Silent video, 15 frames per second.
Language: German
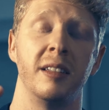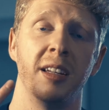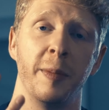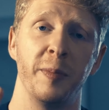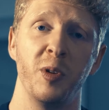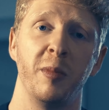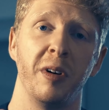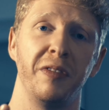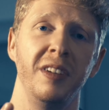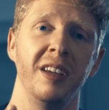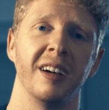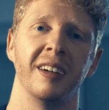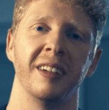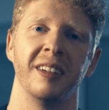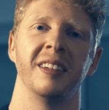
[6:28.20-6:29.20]
Tipp Nummer
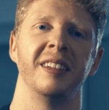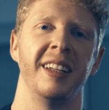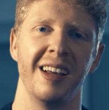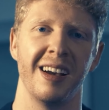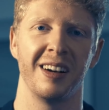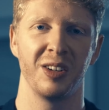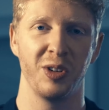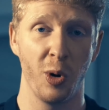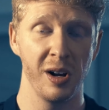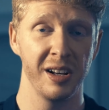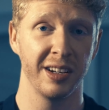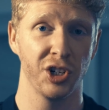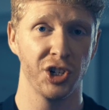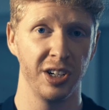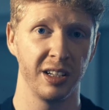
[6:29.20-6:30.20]
4, der
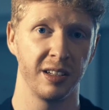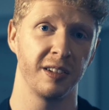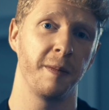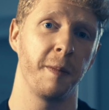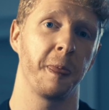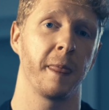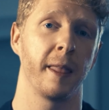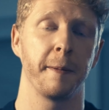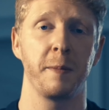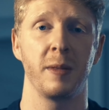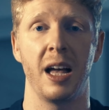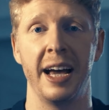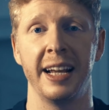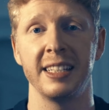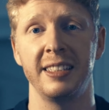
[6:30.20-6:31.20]
goldene Schnitt.
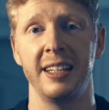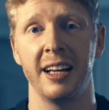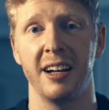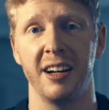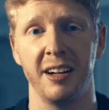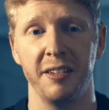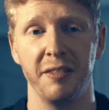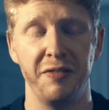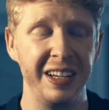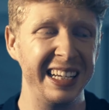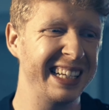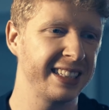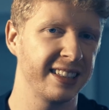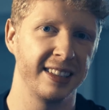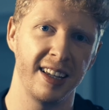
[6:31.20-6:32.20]
Eines der
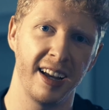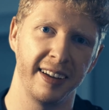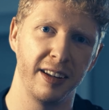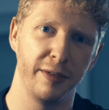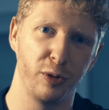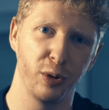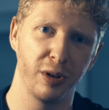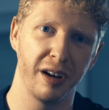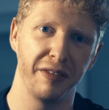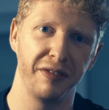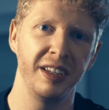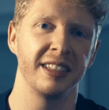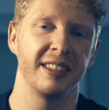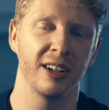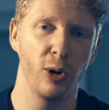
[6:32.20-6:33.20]
wichtigsten Sachen in der
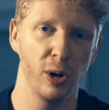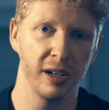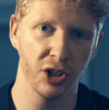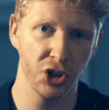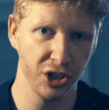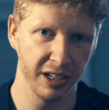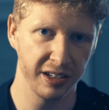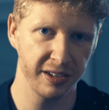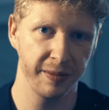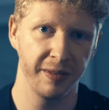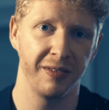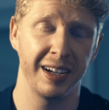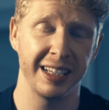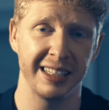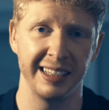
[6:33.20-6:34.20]
Fotografie ist der goldene Schnitt.
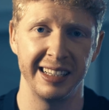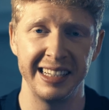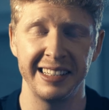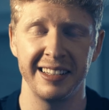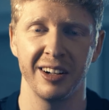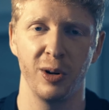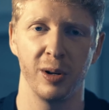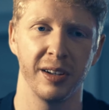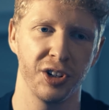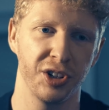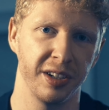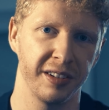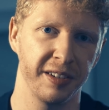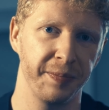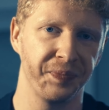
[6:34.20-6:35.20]
Was ist der goldene
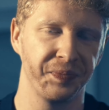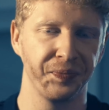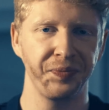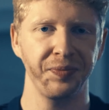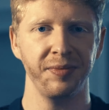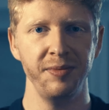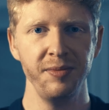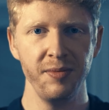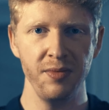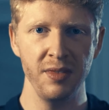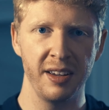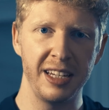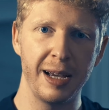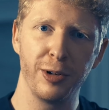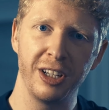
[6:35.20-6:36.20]
Schnitt?
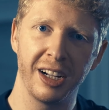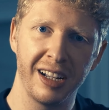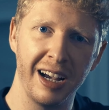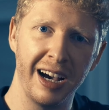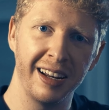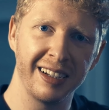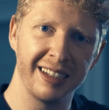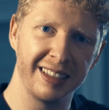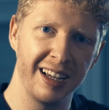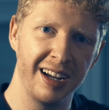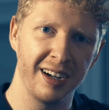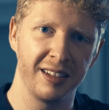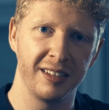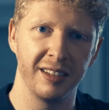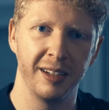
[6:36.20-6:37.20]
Ich habe euch ja gerade
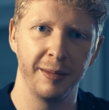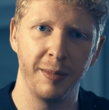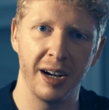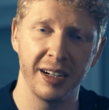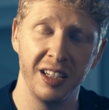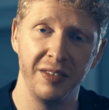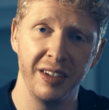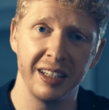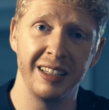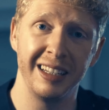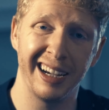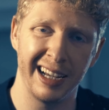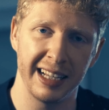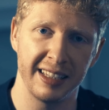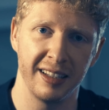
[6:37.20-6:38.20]
gesagt, ähm, aktiviert
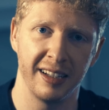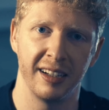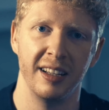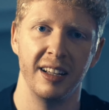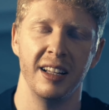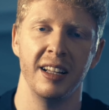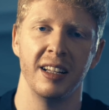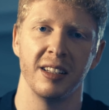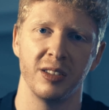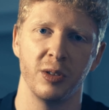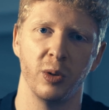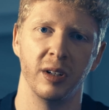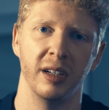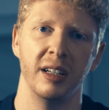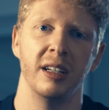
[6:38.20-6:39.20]
die Raster.
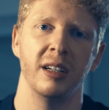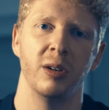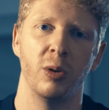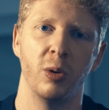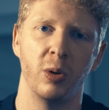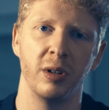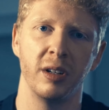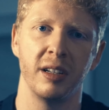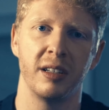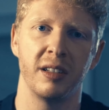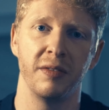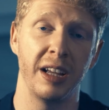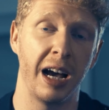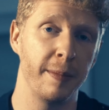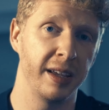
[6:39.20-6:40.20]
So,
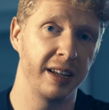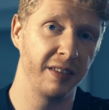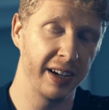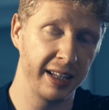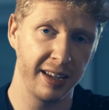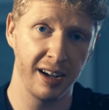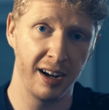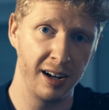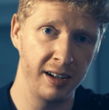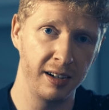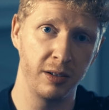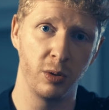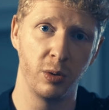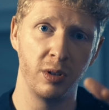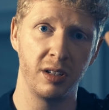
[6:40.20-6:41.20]
und wir haben ja die
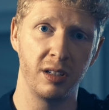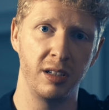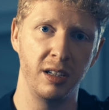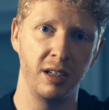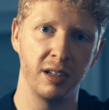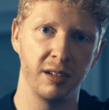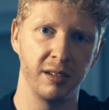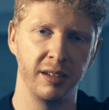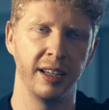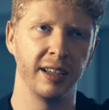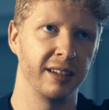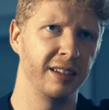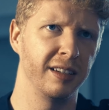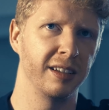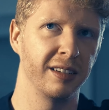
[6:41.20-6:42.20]
vertikalen und die,
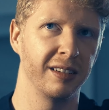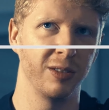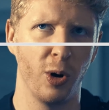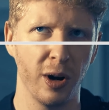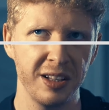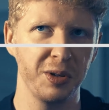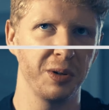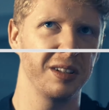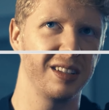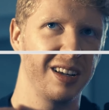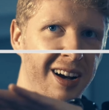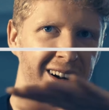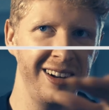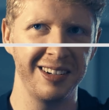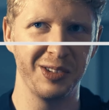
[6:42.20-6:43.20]
nee, die
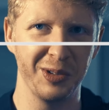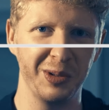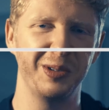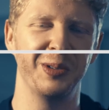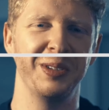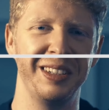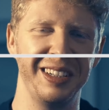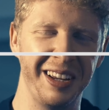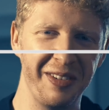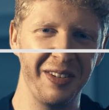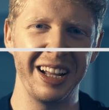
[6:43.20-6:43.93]
horizontalen so und die